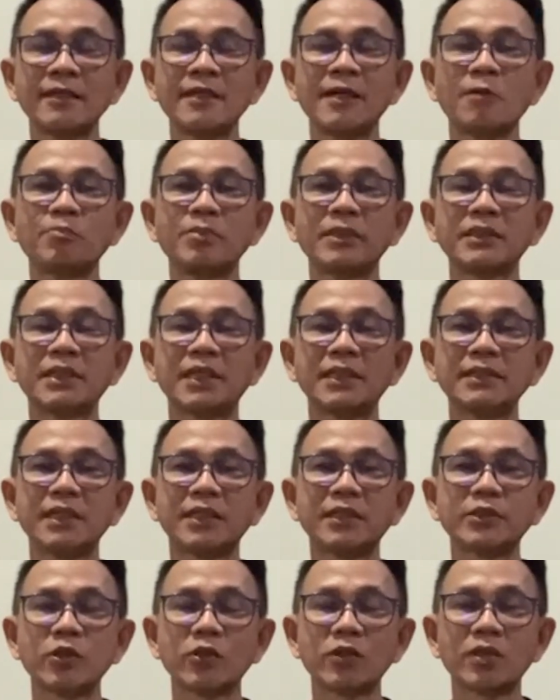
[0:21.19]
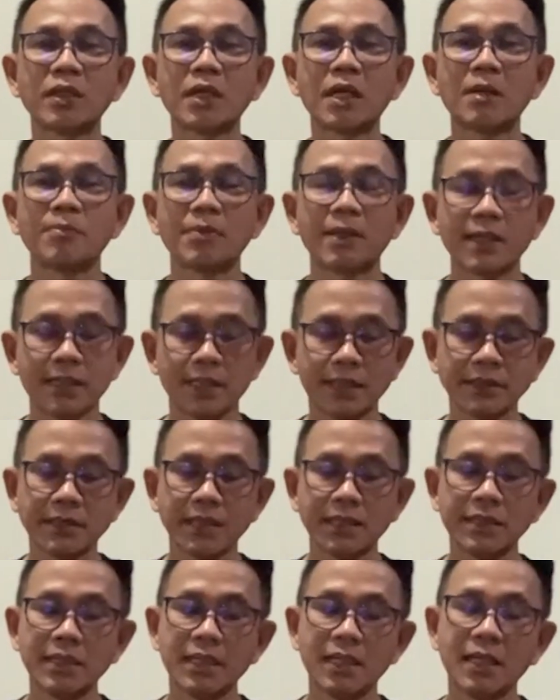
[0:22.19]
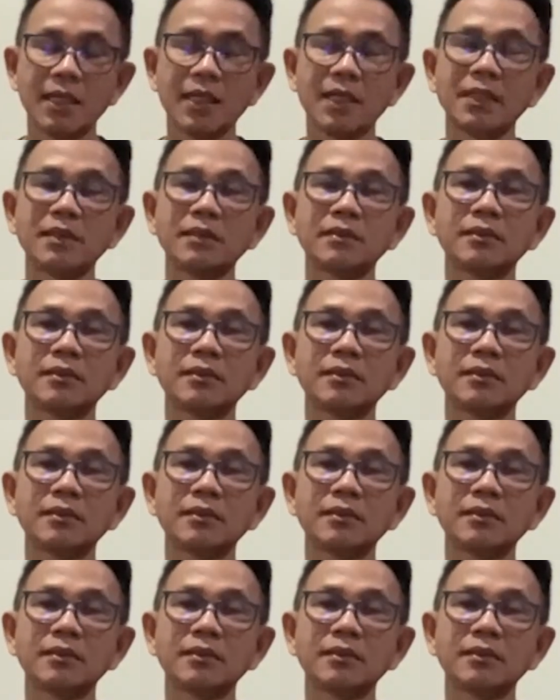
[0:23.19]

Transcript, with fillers: yang bertanya, dok, apakah saya